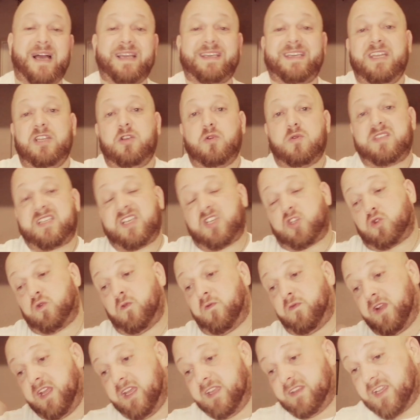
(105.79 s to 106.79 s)
Marquinhos a
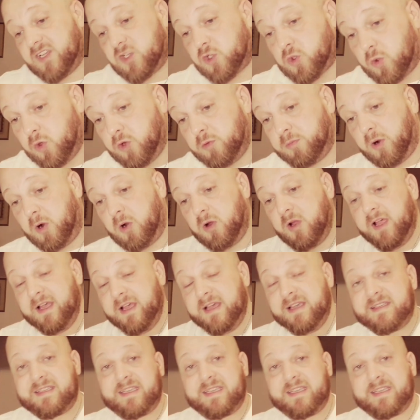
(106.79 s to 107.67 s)
soufflé, était sur le banc.